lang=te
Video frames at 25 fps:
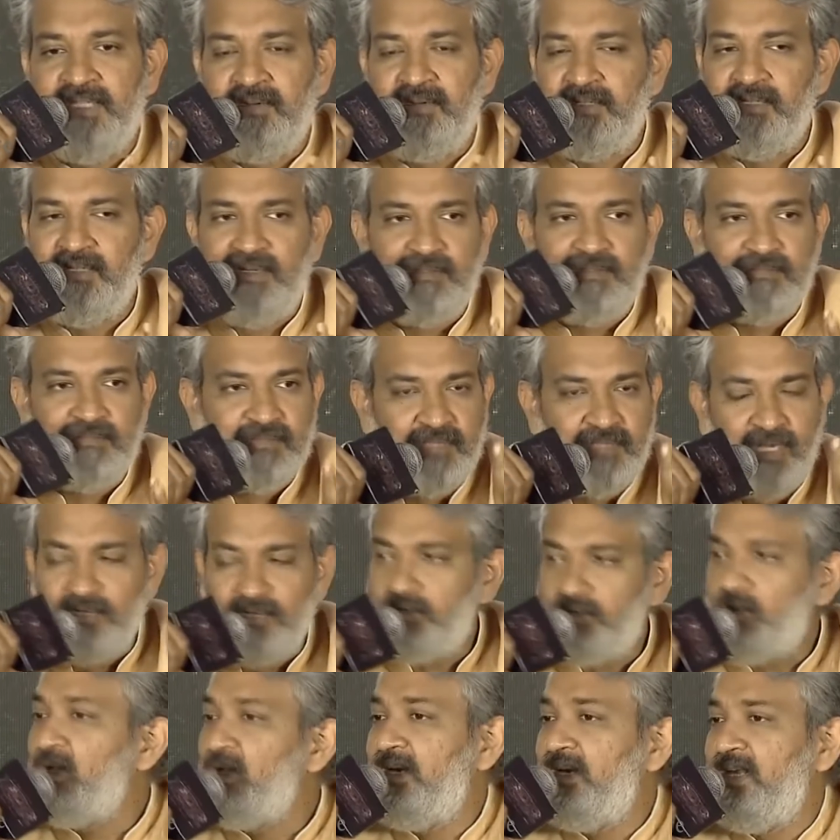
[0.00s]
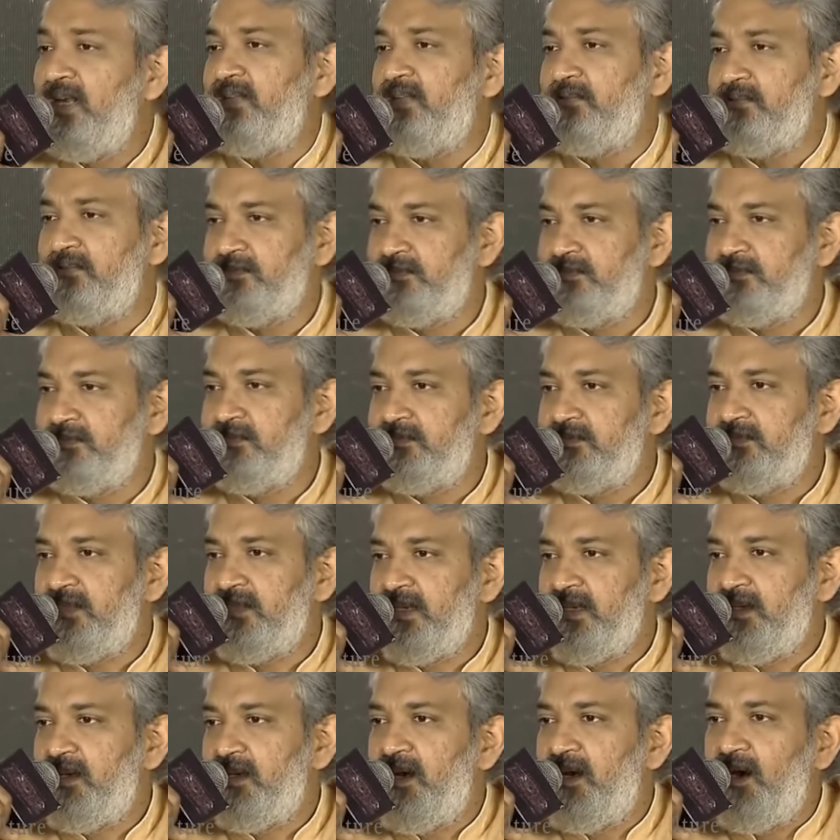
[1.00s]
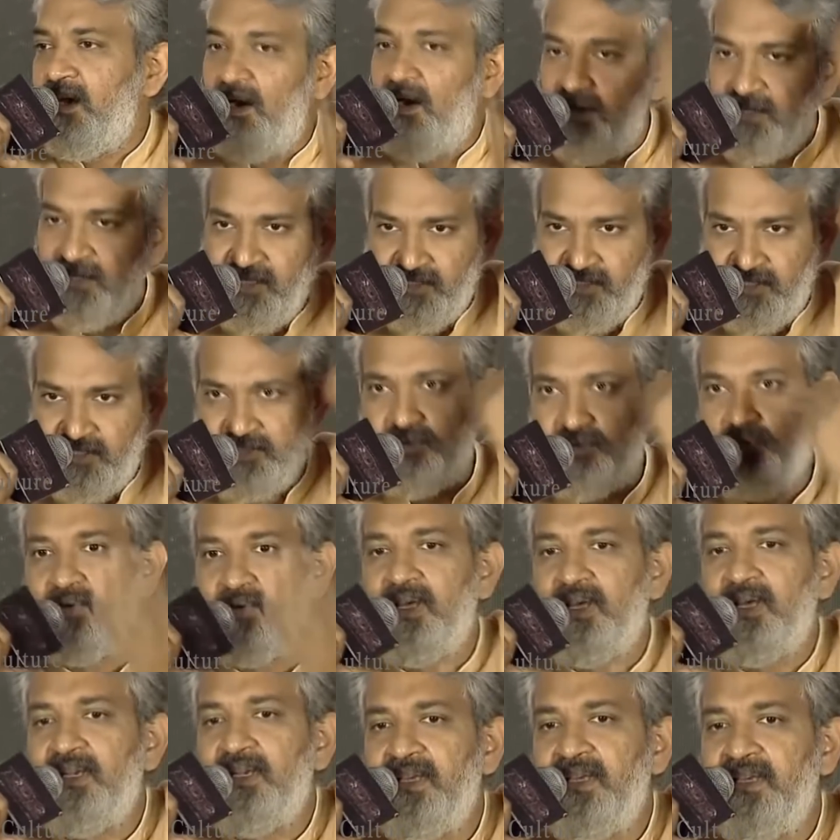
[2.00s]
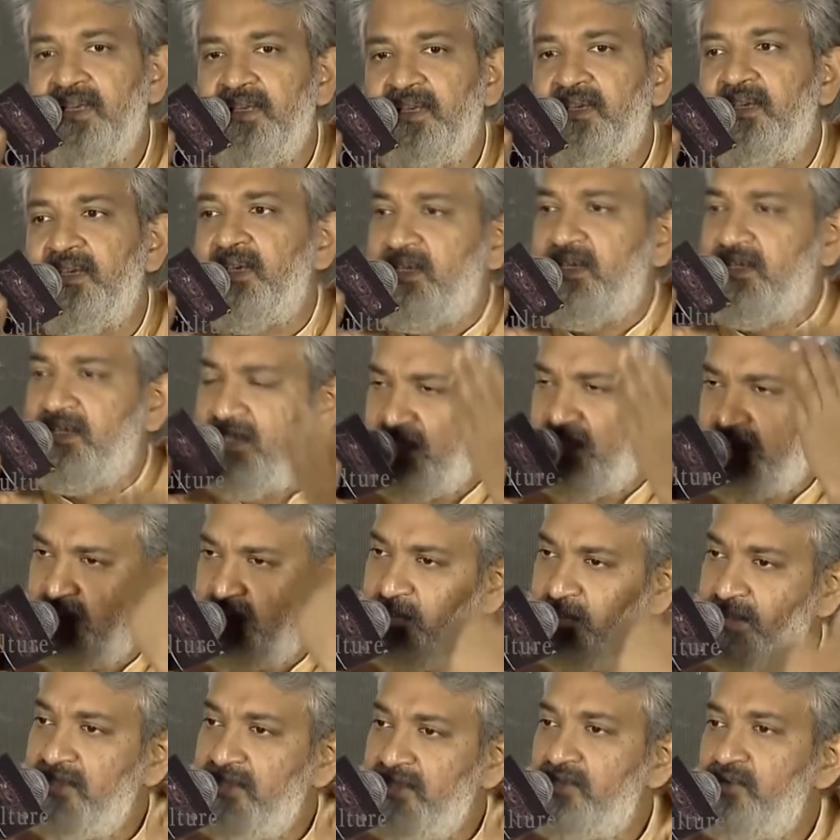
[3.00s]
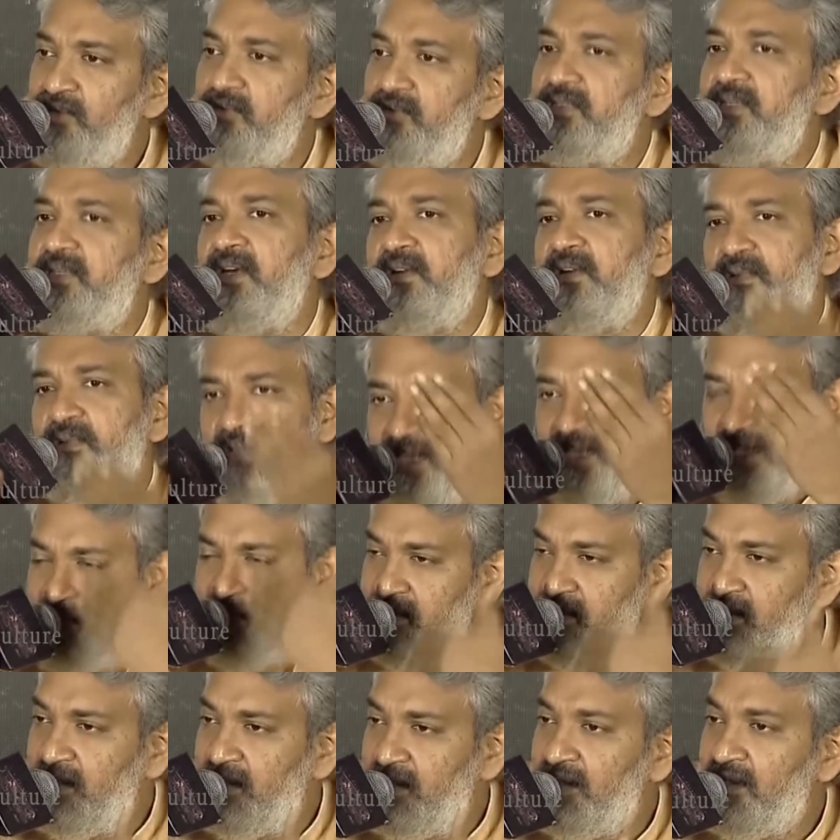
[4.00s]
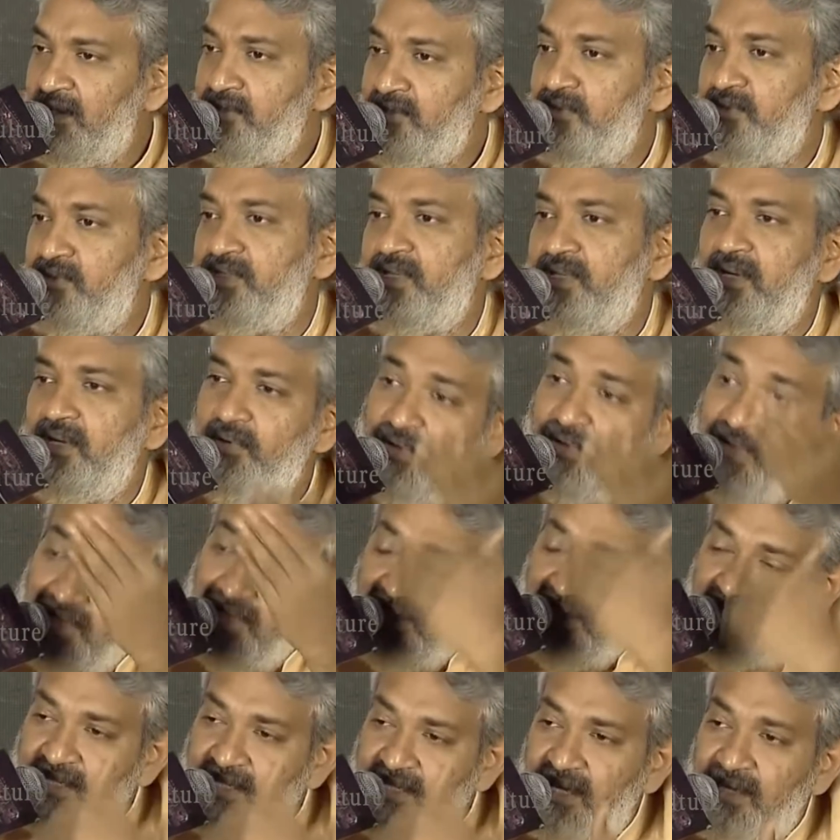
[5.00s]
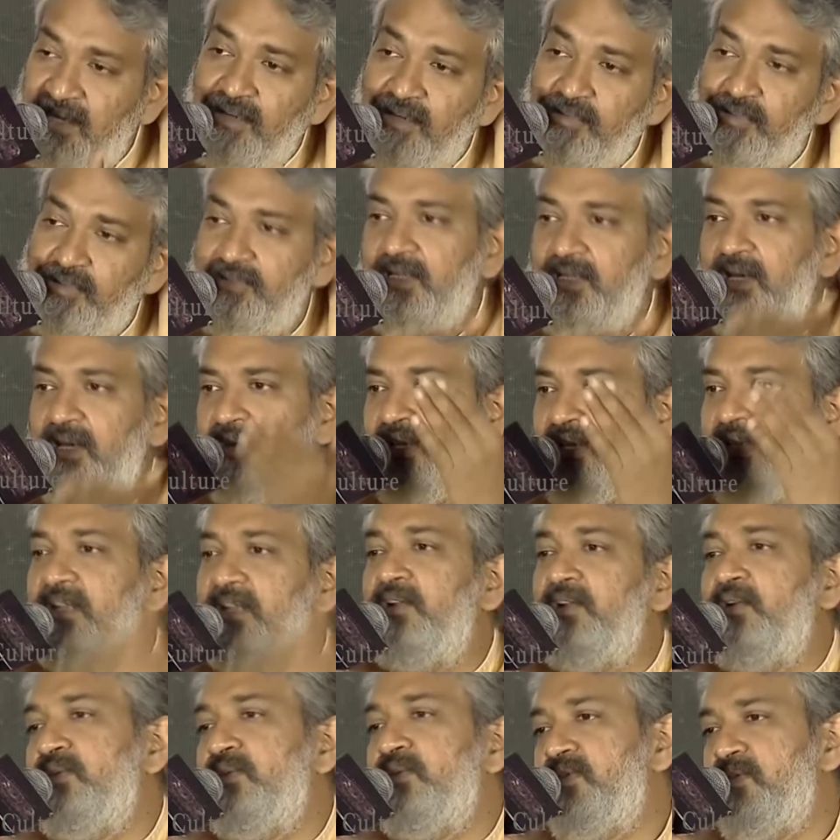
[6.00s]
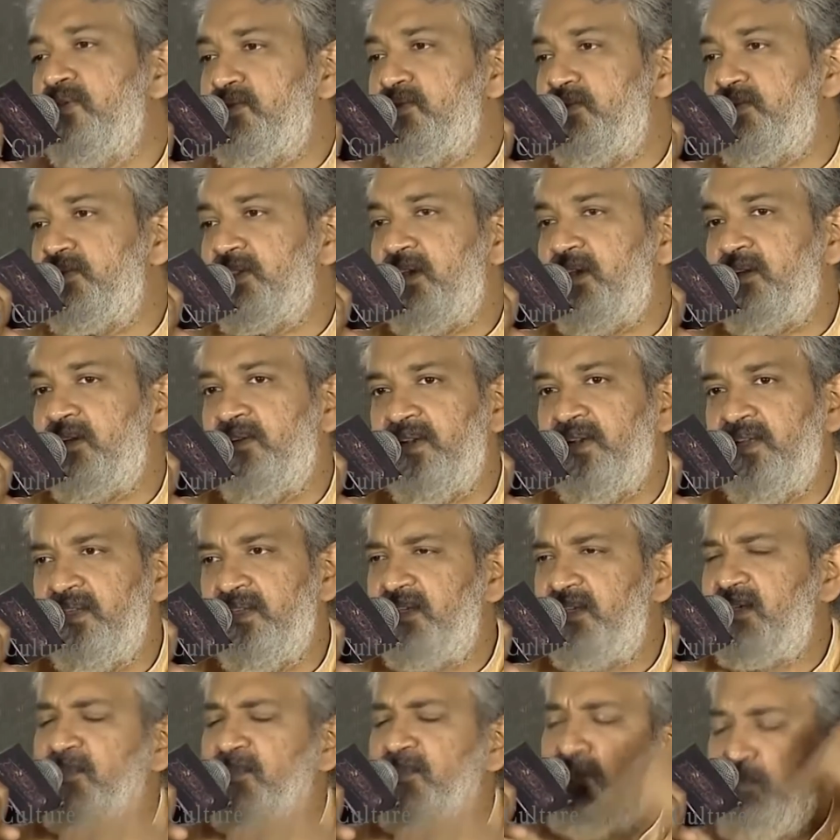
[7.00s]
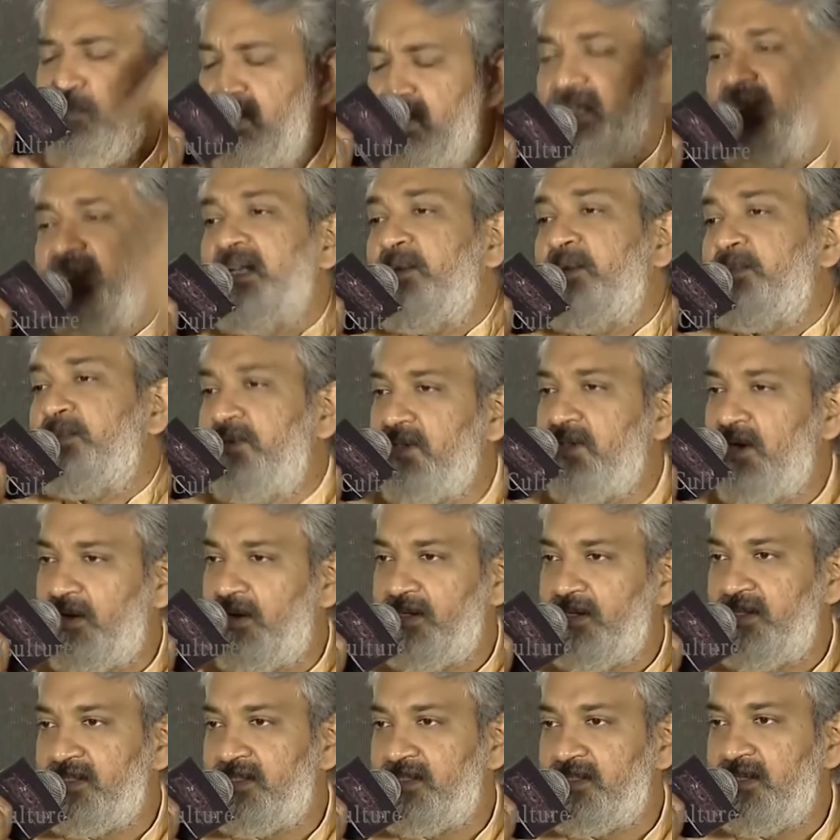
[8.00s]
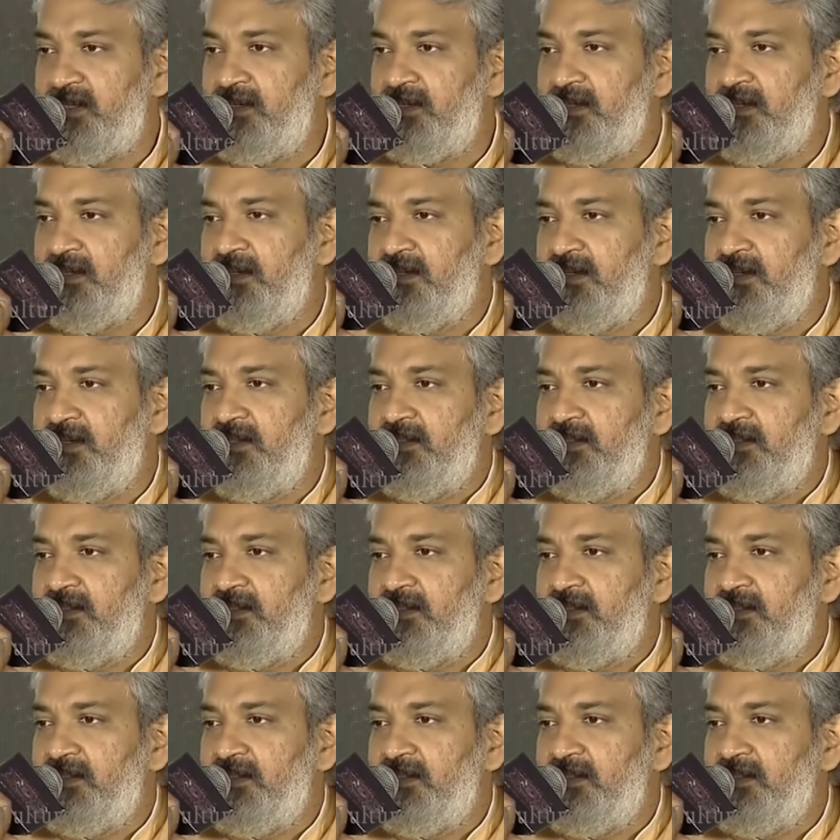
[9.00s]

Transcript: ఏమంటారు కంట్రోల్ లేదు ఆడియన్స్ చూడాలి ఎంతమంది చూస్తారు ఏ విధంగా చూస్తారు ఎన్నిసార్లు చూస్తారు ఎన్ని రోజులు చూస్తారు అనేది కంప్లీట్లీ అప్ టు ద ఆడియన్స్ అండి